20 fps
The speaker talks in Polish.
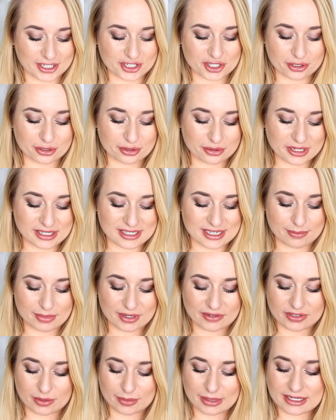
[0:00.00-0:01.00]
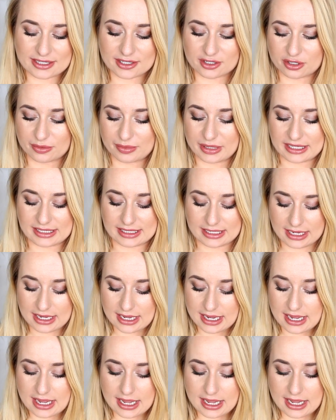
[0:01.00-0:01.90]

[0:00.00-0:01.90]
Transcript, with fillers: Także krój jest naprawdę bardzo kobiecy.